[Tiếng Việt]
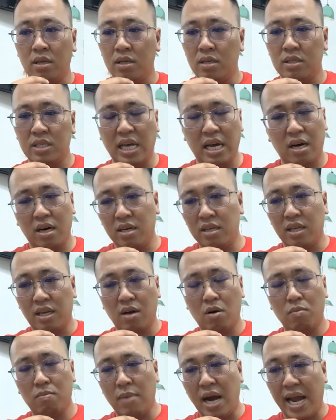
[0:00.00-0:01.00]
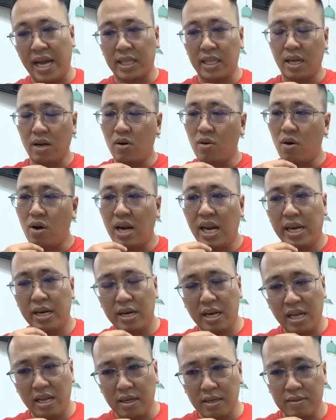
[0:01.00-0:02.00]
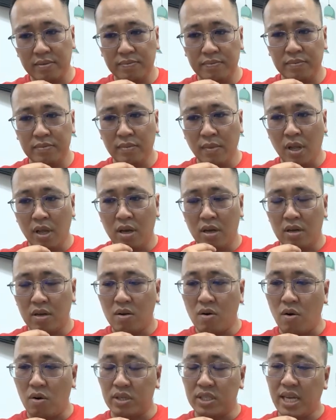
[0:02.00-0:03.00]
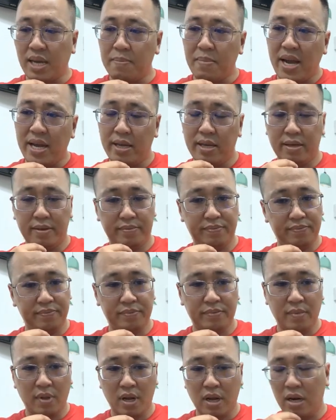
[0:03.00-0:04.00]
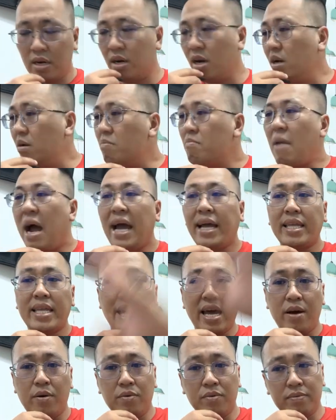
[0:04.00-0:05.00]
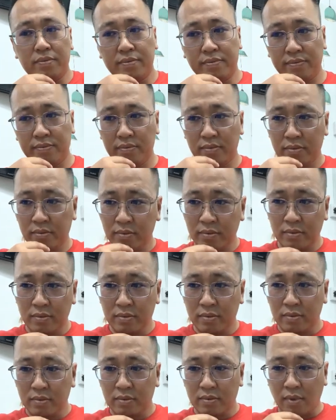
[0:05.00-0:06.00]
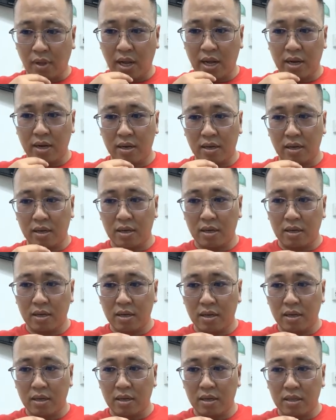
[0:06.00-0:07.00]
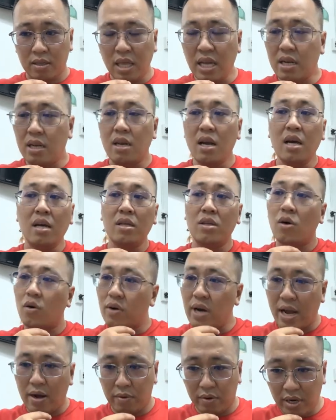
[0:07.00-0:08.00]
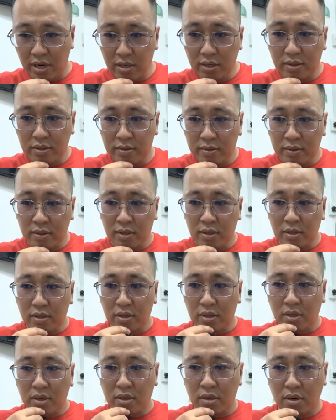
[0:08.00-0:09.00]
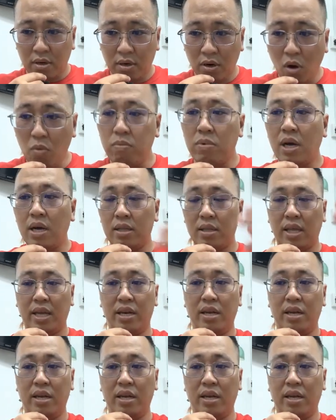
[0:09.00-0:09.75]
Xe hơi thì không bàn tại nó có lên riêng Còn xe máy đứng bát nháo à, Thích đứng chỗ nào đứng Lúc thì